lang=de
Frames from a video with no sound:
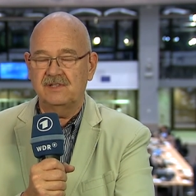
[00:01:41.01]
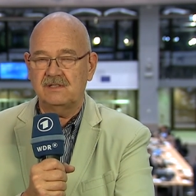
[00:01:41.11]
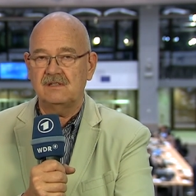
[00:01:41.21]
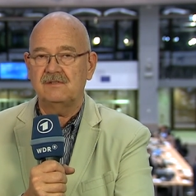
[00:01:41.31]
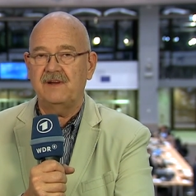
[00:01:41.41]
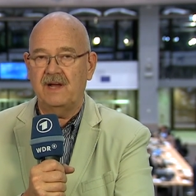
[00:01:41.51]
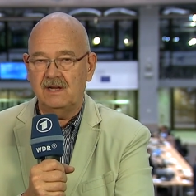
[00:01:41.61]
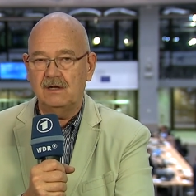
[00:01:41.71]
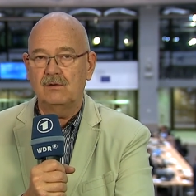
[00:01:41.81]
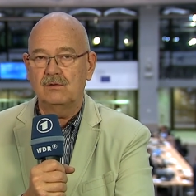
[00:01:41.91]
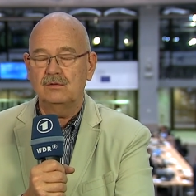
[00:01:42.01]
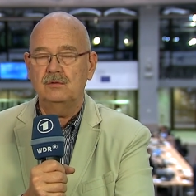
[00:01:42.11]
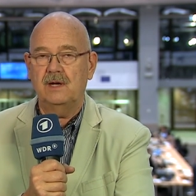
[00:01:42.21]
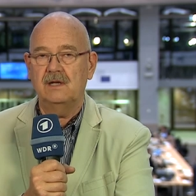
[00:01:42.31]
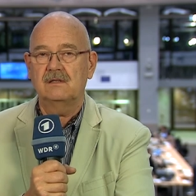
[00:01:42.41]
wird es Verhandlungen
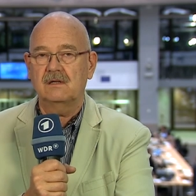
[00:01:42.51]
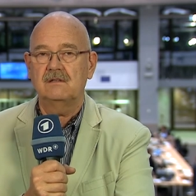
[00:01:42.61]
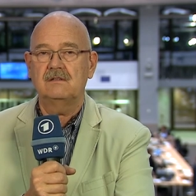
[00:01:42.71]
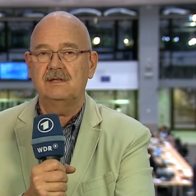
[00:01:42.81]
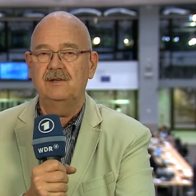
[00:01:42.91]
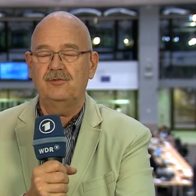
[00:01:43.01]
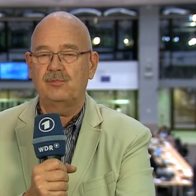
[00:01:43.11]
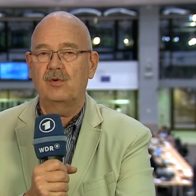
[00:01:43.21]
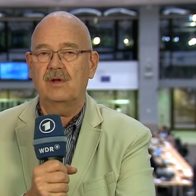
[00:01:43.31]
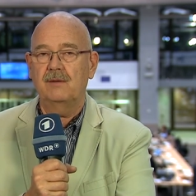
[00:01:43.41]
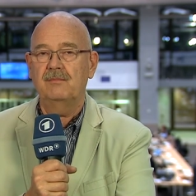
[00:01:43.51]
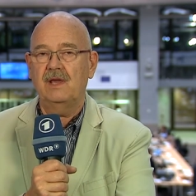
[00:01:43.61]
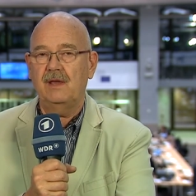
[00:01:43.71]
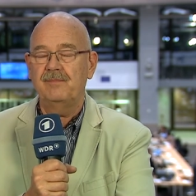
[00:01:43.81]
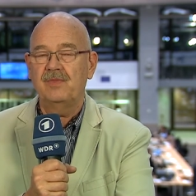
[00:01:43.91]
über ein drittes Hilfsprogramm
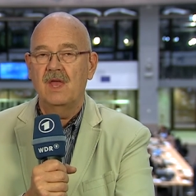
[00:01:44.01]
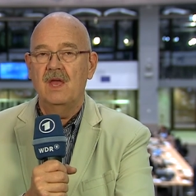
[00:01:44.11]
geben.